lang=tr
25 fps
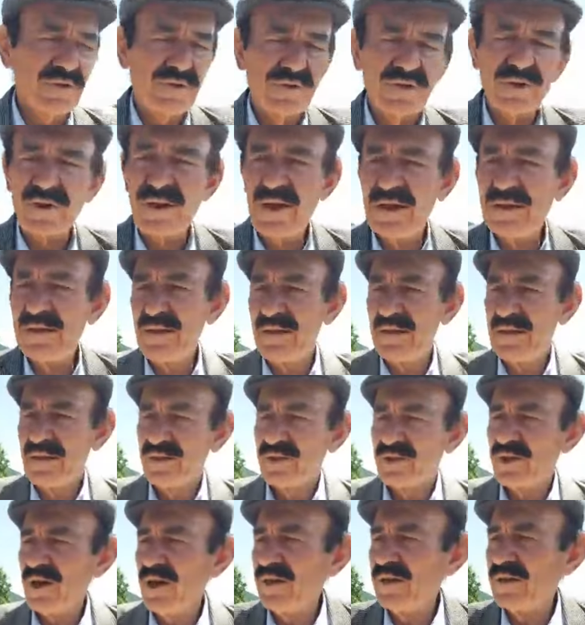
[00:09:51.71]
çıkan
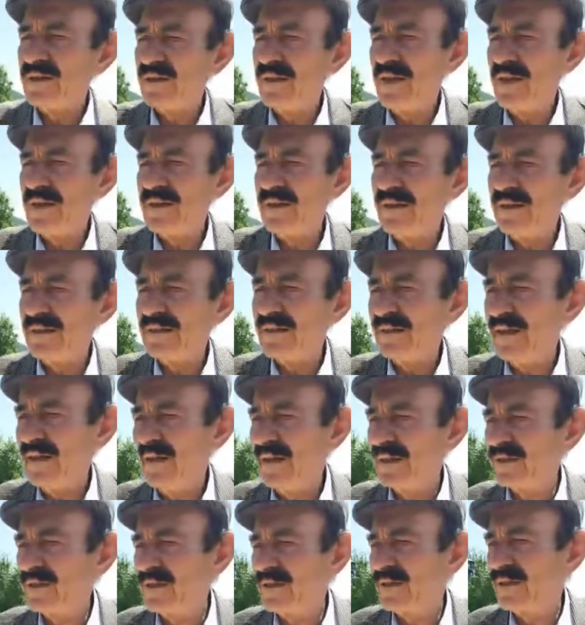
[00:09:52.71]
şairleri,
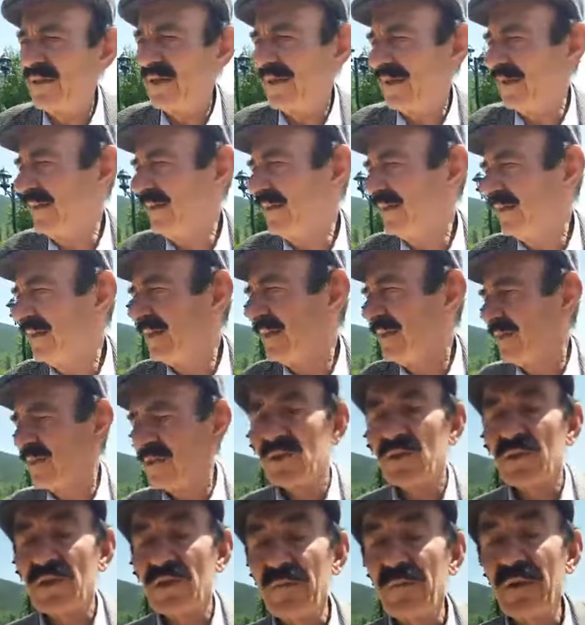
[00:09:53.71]
aşıkları
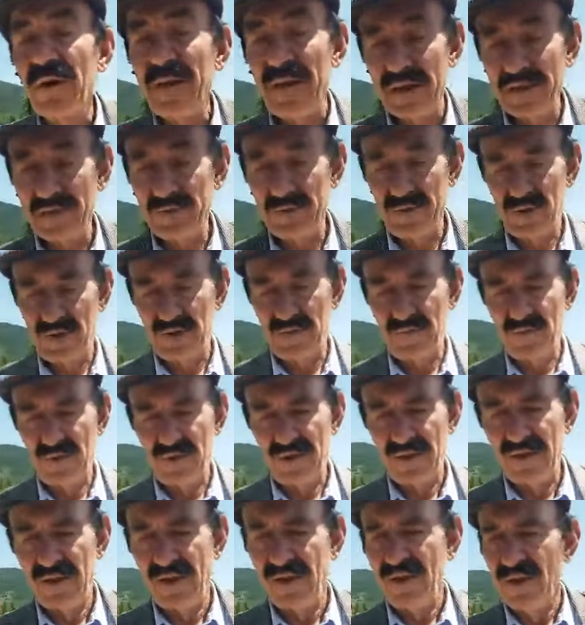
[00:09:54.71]
evet. kitaba
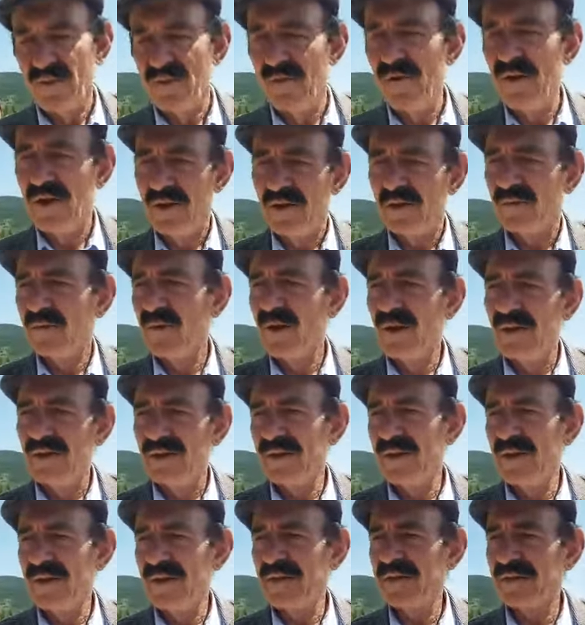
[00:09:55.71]
yazmışımdır. Evet. Ve bu
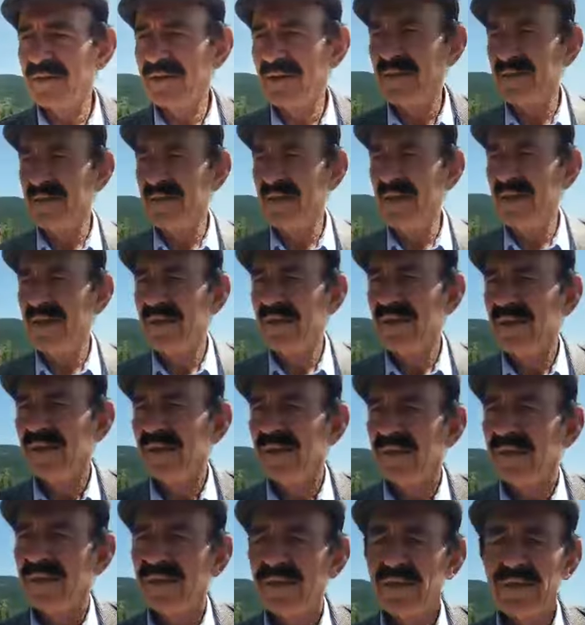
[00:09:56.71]
anda kısaca
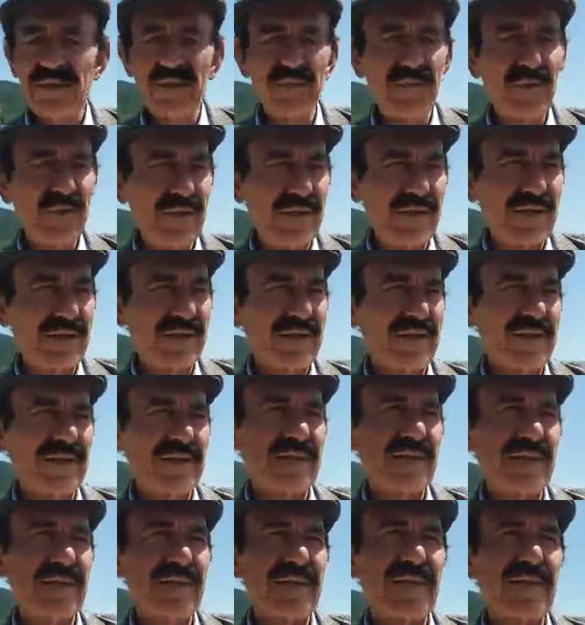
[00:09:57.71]
e,
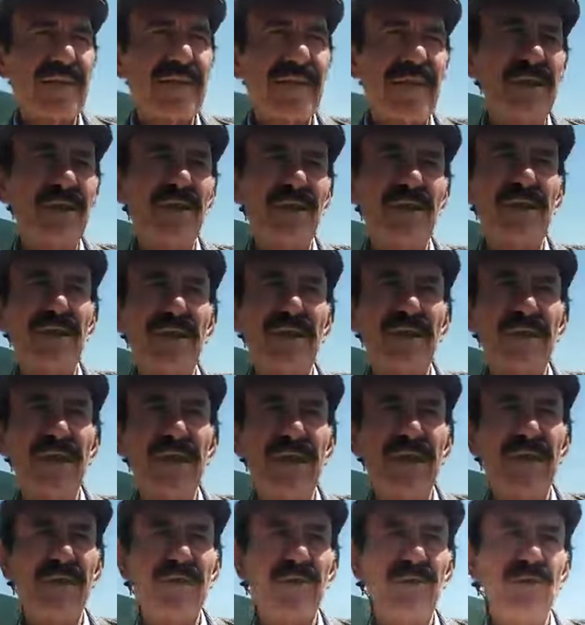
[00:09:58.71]
milletin
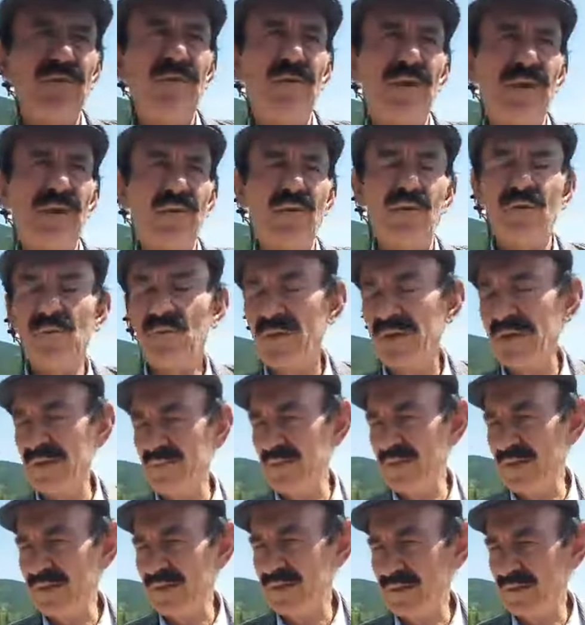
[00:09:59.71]
eşitlikleri şunlar. O
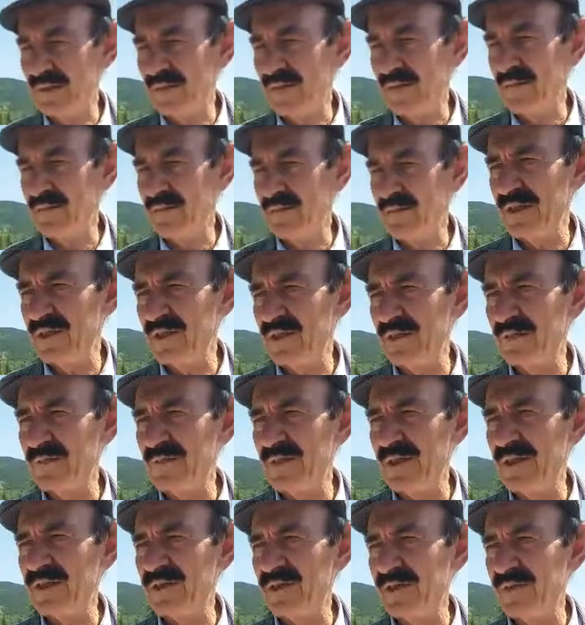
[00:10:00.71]
benim yazdıklarımı hiç
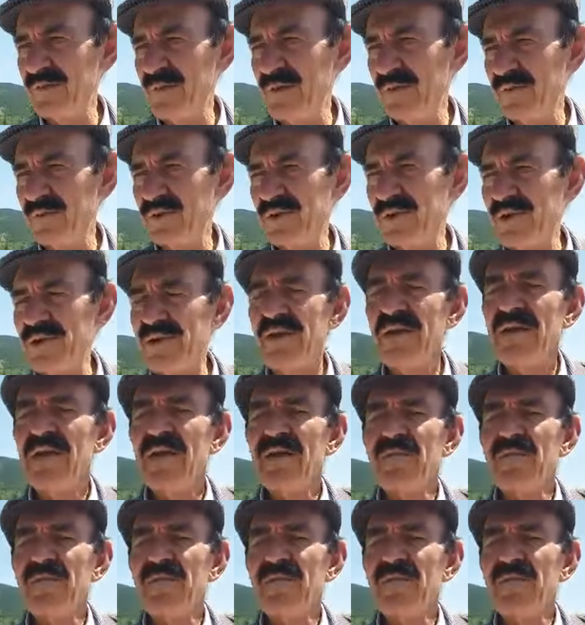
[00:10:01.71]
kimse eşitmemiştir.